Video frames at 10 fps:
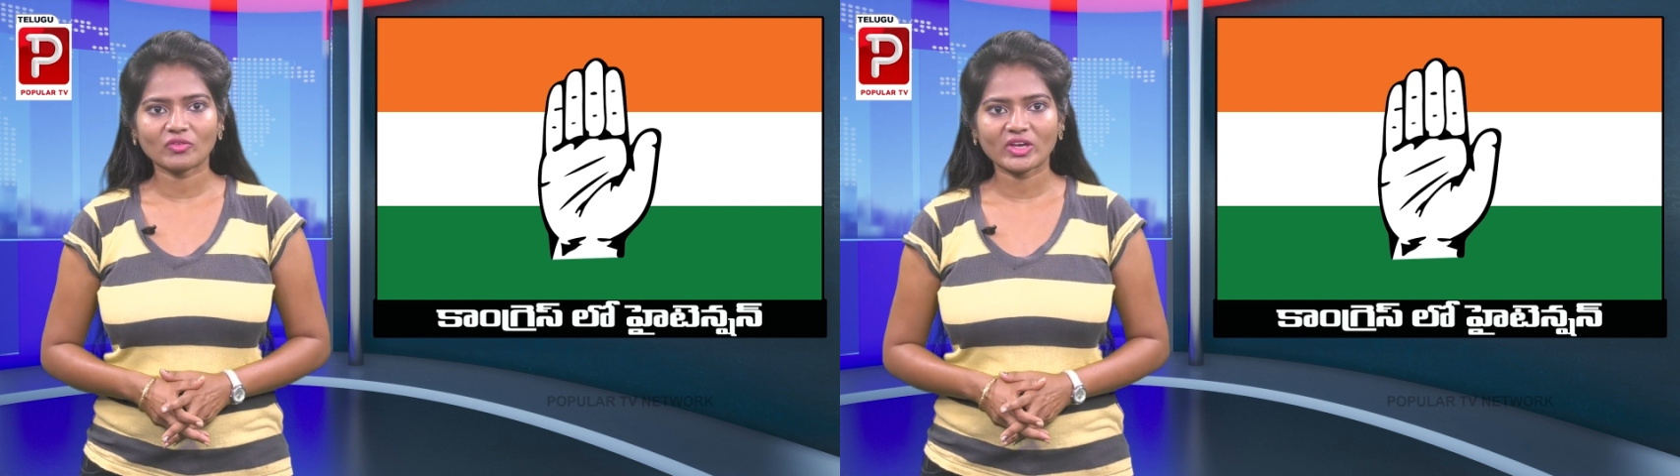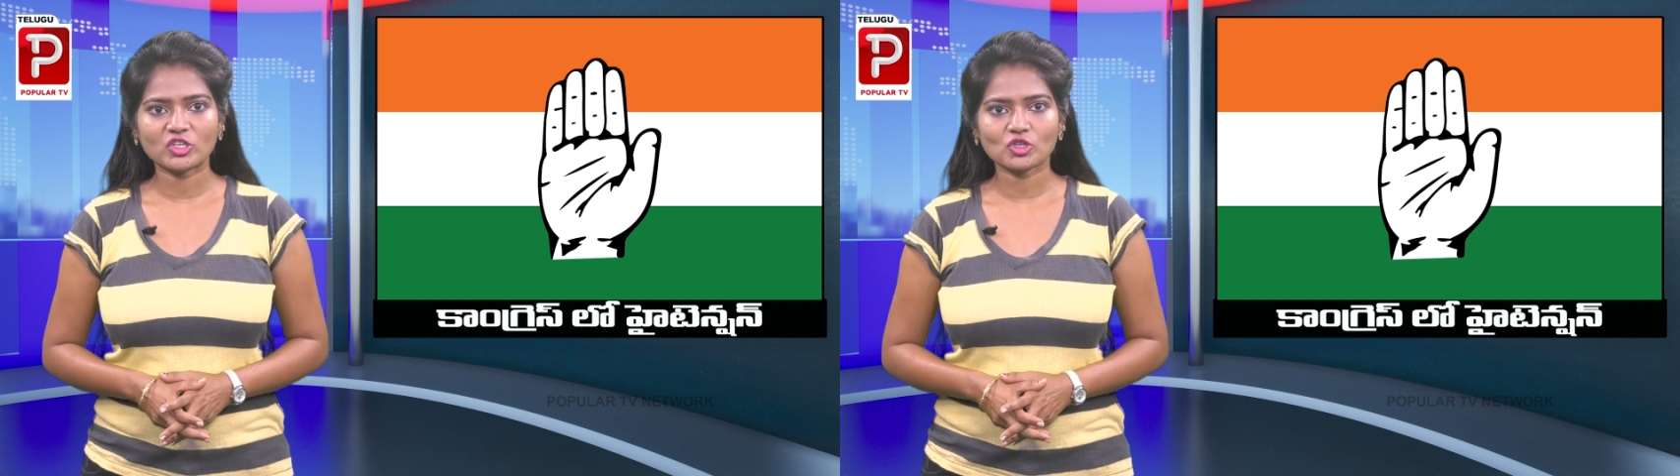
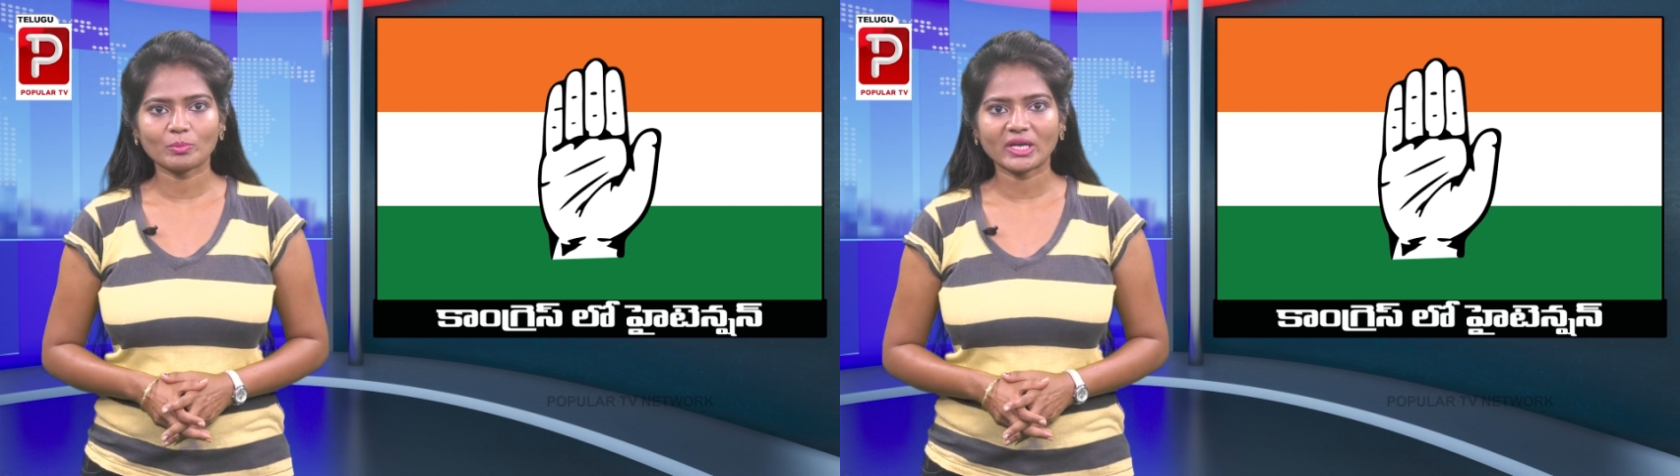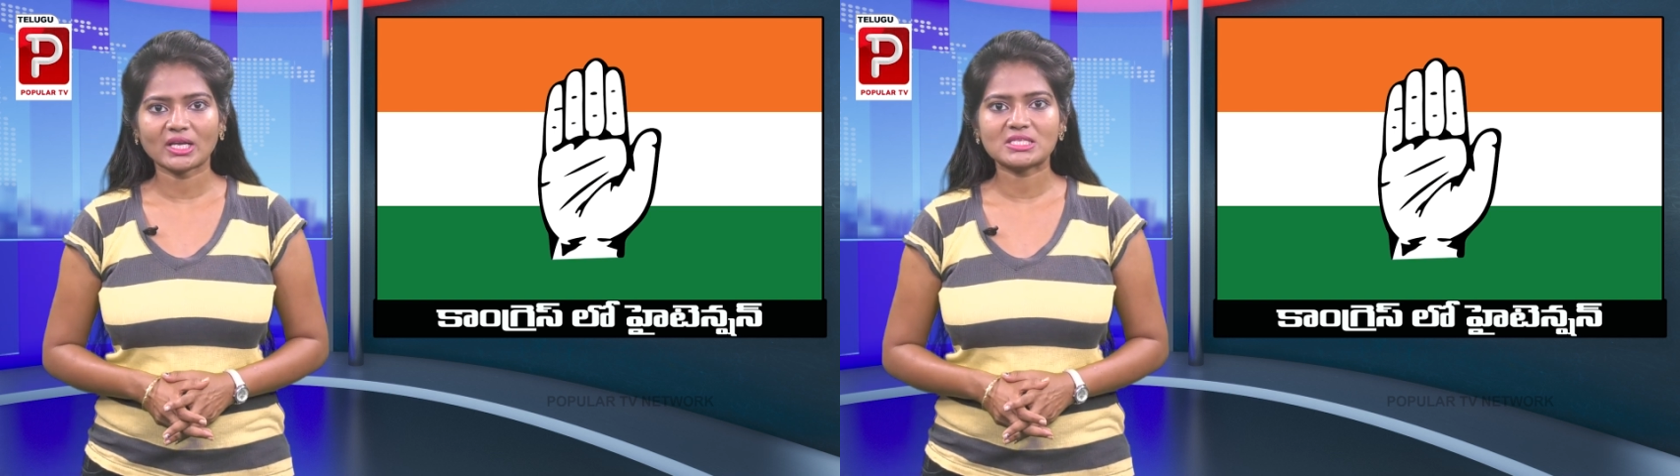నిర్వహించే
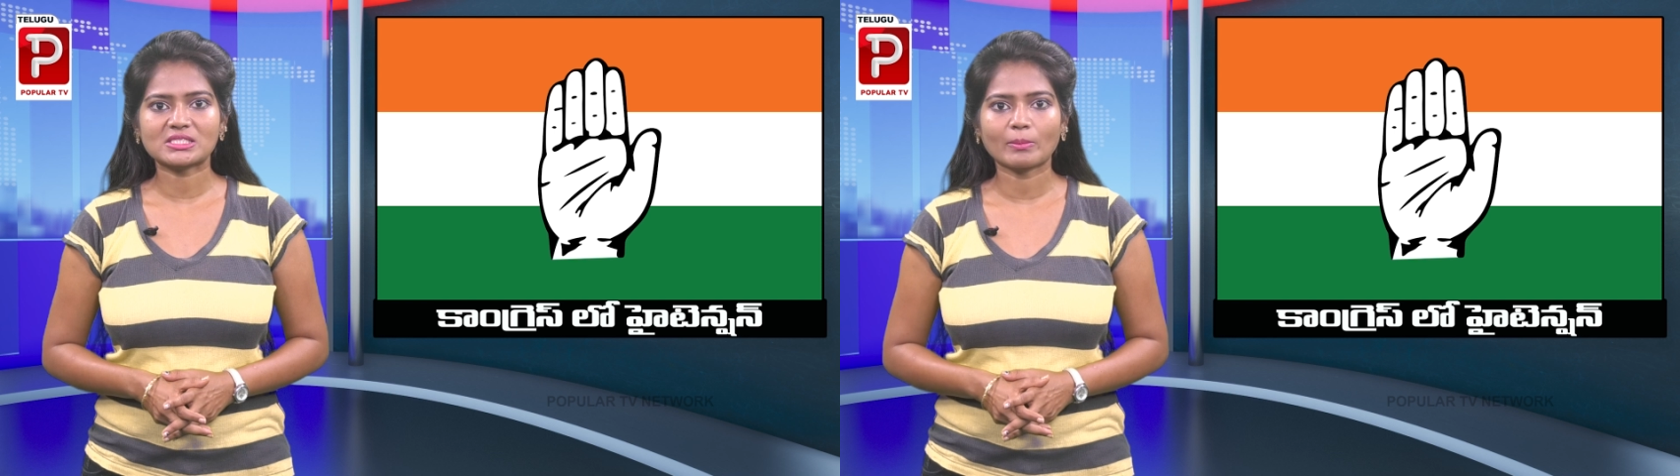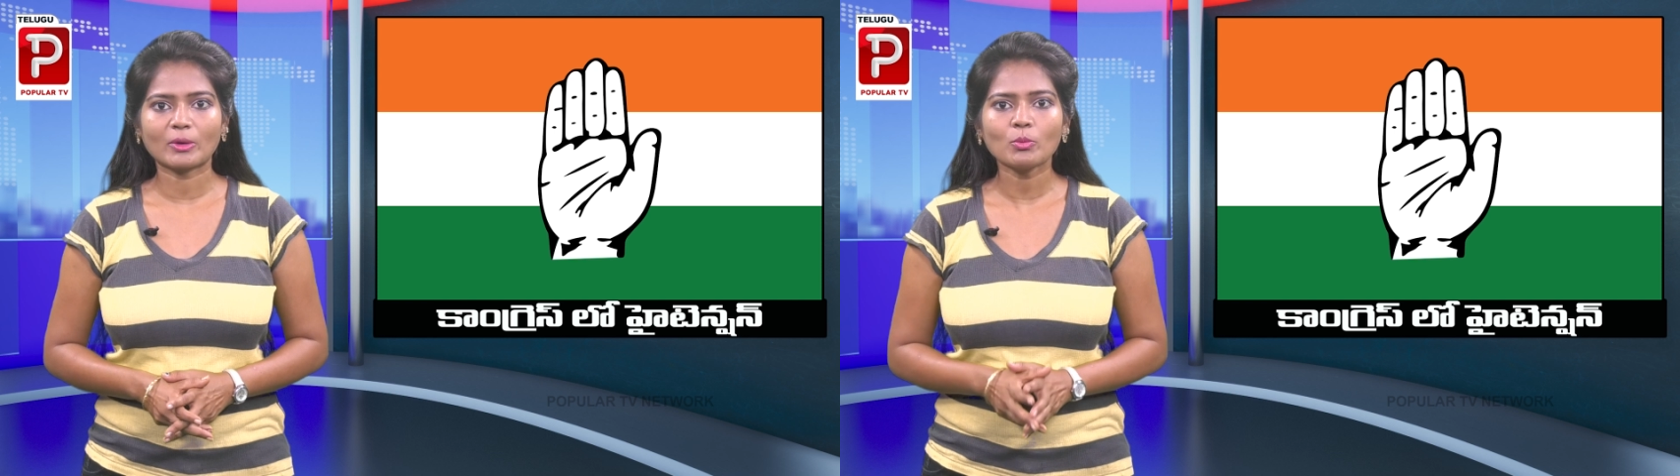
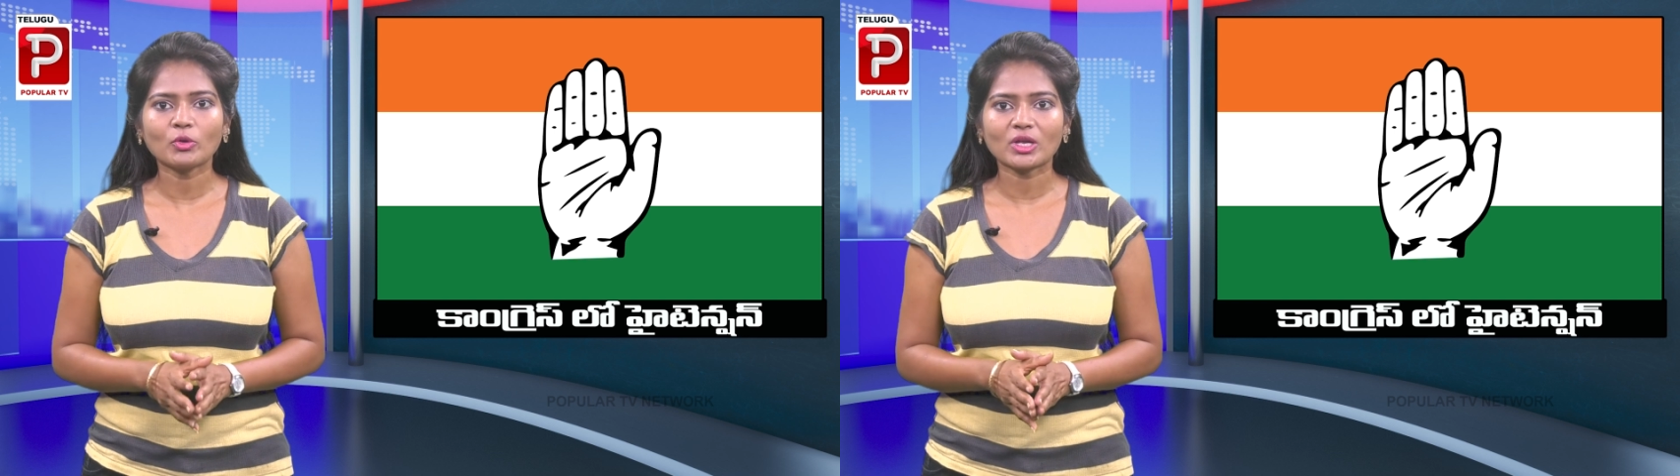బీఆర్ఎస్ సభలో